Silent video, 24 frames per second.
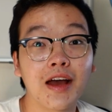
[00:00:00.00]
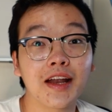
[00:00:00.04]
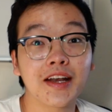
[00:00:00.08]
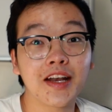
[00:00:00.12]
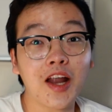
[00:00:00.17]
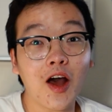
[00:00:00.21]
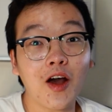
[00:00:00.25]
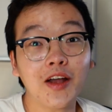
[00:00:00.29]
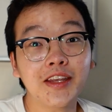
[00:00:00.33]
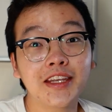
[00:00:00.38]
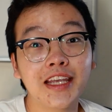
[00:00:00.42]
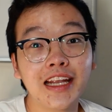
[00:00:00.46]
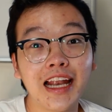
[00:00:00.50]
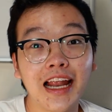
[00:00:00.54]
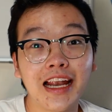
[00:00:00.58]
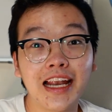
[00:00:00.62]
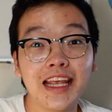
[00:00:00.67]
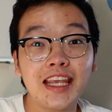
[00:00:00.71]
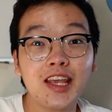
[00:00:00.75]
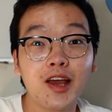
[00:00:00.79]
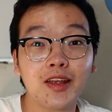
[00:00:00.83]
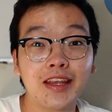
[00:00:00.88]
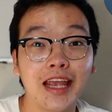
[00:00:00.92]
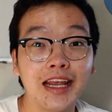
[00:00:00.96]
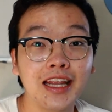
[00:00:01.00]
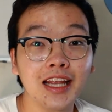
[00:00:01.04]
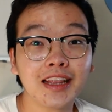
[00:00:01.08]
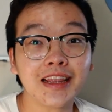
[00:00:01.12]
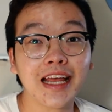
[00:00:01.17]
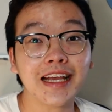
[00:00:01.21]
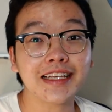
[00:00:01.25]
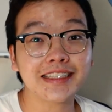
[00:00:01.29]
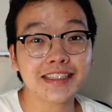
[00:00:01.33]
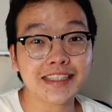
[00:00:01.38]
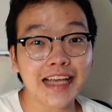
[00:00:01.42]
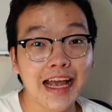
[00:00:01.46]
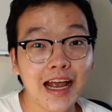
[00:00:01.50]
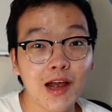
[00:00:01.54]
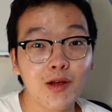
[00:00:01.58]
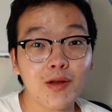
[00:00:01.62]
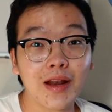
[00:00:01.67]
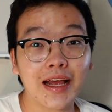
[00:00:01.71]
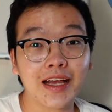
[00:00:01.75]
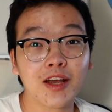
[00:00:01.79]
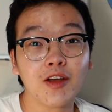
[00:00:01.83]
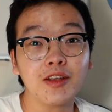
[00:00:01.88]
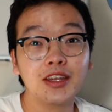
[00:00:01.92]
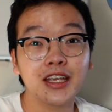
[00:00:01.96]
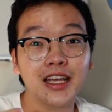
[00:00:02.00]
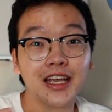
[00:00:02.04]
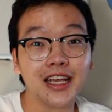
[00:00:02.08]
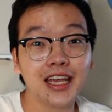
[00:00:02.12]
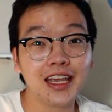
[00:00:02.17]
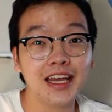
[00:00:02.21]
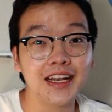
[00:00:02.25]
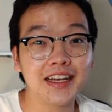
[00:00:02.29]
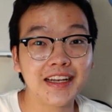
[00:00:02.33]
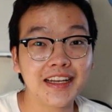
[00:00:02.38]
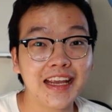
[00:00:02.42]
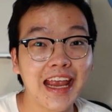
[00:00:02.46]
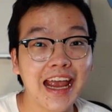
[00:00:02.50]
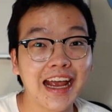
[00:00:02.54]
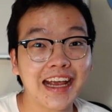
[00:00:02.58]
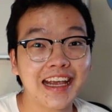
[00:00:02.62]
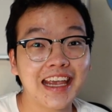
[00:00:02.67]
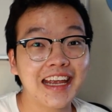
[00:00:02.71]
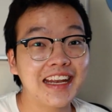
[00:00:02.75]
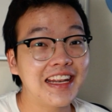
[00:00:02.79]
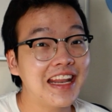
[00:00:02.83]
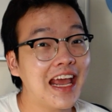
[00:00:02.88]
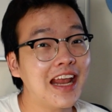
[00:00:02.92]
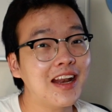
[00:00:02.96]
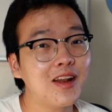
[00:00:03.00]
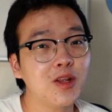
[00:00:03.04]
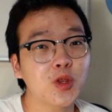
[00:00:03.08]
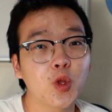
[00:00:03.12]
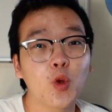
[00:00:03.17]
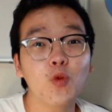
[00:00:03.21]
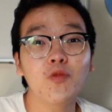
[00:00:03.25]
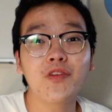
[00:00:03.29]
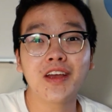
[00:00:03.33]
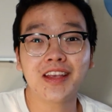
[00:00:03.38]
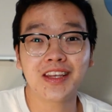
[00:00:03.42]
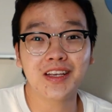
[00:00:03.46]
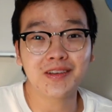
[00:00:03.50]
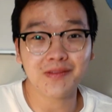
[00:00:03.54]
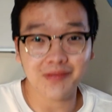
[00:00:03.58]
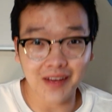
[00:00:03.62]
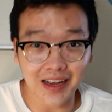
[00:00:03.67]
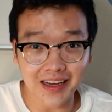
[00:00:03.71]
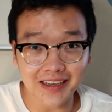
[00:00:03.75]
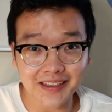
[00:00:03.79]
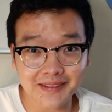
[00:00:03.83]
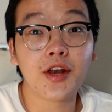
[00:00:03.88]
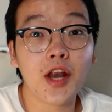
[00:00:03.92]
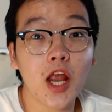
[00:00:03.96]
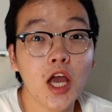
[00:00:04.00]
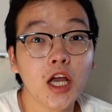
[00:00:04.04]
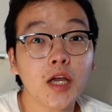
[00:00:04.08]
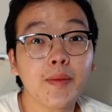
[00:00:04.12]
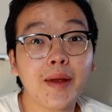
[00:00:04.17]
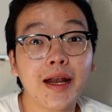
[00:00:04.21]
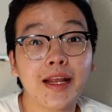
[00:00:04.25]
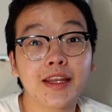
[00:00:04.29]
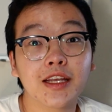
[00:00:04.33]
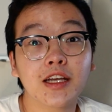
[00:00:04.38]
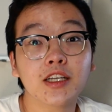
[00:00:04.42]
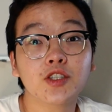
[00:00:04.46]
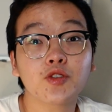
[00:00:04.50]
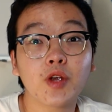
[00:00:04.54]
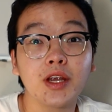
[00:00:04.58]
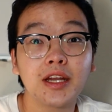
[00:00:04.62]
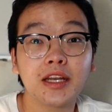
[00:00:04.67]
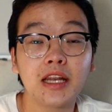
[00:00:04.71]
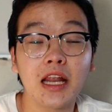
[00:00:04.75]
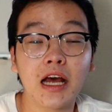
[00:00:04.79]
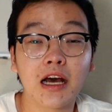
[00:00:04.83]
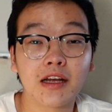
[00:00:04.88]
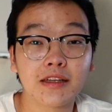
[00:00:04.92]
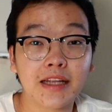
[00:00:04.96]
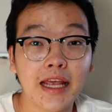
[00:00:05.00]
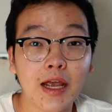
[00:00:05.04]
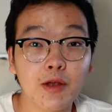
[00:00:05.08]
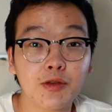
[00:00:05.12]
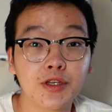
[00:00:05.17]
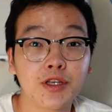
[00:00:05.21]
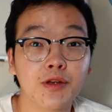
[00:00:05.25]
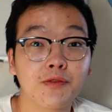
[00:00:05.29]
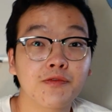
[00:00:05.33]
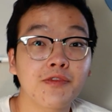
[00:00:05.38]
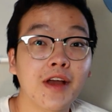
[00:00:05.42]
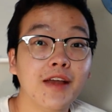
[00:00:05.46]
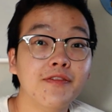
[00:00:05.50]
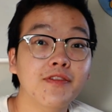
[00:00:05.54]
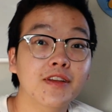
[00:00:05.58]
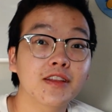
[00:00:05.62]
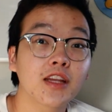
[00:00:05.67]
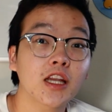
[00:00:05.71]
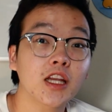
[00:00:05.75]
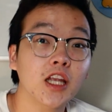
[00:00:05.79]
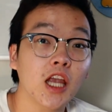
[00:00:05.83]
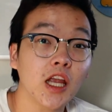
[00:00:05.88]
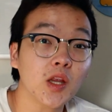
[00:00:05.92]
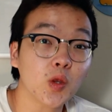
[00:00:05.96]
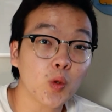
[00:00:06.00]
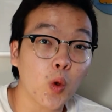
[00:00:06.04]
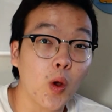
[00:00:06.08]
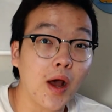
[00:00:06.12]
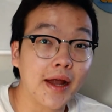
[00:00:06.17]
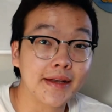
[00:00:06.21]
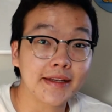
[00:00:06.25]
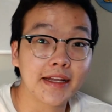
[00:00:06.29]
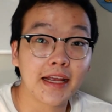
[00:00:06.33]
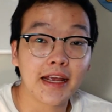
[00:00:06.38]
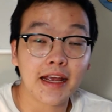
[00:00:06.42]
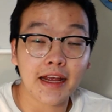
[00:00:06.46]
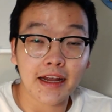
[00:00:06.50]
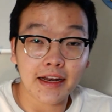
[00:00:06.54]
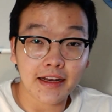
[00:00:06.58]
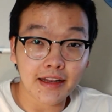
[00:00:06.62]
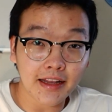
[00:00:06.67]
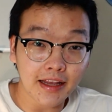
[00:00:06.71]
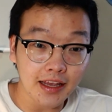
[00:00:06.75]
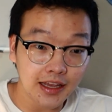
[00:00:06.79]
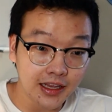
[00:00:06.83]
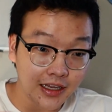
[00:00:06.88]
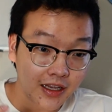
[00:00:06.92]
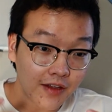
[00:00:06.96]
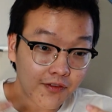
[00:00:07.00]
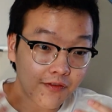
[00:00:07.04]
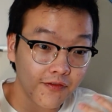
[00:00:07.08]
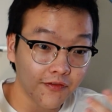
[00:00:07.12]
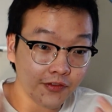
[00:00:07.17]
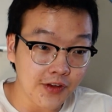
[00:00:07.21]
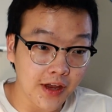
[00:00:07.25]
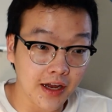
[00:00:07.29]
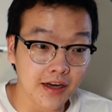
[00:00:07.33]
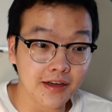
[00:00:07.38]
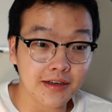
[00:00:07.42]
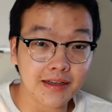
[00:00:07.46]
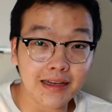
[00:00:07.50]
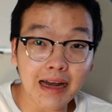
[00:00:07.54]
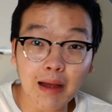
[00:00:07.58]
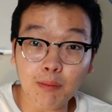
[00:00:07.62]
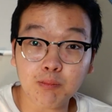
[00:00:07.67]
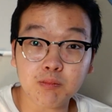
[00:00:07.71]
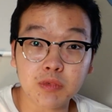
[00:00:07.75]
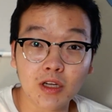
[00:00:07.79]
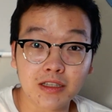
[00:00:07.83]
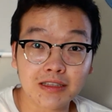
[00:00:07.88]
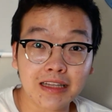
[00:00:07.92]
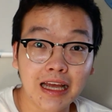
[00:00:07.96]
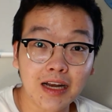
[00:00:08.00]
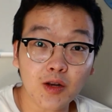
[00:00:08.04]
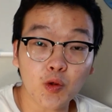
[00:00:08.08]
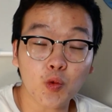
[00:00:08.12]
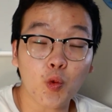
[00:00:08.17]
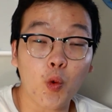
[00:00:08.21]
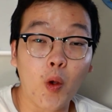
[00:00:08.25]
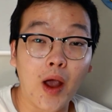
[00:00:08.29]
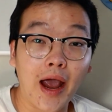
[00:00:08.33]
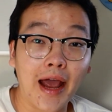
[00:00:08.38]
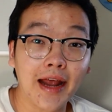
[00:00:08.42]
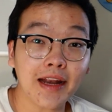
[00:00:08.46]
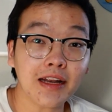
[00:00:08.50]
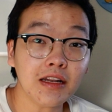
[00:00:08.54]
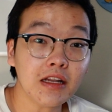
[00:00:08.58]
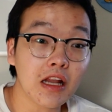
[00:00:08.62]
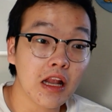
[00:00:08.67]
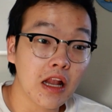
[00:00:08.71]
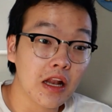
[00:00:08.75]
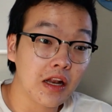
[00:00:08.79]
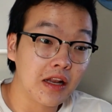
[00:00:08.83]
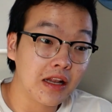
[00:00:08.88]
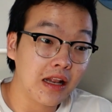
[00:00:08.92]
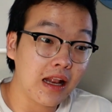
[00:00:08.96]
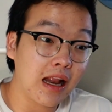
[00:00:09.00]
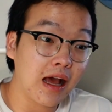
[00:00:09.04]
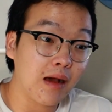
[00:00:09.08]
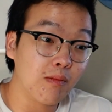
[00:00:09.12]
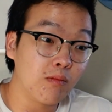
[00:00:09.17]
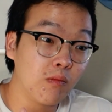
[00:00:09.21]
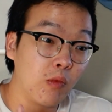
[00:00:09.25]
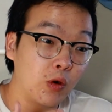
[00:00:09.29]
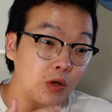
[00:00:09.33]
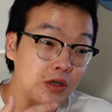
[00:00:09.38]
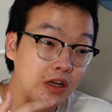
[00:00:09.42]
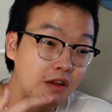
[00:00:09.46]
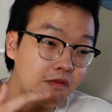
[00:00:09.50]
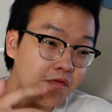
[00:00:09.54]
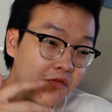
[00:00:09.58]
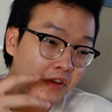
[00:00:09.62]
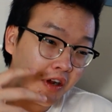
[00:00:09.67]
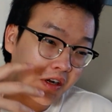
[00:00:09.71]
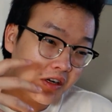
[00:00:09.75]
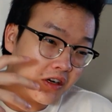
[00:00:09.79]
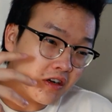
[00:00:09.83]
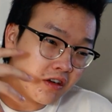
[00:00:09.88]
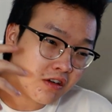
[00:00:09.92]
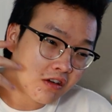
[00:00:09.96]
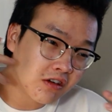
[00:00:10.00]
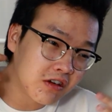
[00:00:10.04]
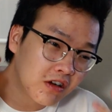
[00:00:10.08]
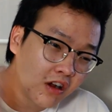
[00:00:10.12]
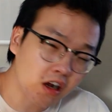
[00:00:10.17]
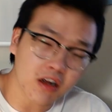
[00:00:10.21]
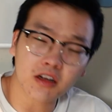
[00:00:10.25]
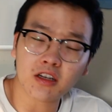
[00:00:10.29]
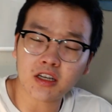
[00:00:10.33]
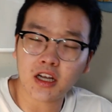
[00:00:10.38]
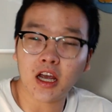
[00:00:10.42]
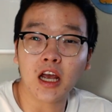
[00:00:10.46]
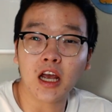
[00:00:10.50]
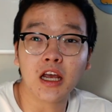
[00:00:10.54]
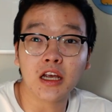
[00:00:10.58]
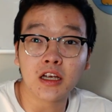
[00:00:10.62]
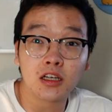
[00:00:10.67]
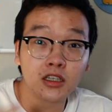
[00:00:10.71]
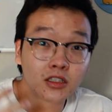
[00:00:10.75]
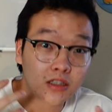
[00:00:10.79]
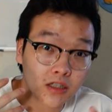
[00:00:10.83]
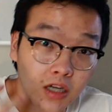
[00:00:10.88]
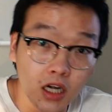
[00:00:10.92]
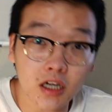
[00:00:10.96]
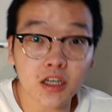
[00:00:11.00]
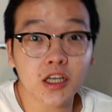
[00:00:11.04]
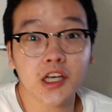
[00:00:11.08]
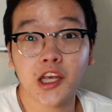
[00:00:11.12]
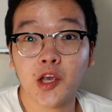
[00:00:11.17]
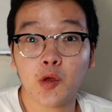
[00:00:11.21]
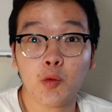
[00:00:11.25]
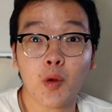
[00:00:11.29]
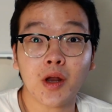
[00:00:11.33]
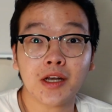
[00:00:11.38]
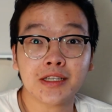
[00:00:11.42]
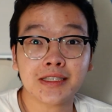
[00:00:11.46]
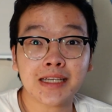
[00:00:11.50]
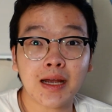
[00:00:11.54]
và đó chính là lý do giải thích tại sao lại có những cái hình dạng trên nến nó thú vị như vậy nếu các bạn là những trader theo trường phái phân tích kỹ thuật thì cái việc đọc được thanh khoản là một cái việc nó cực kỳ cực kỳ quan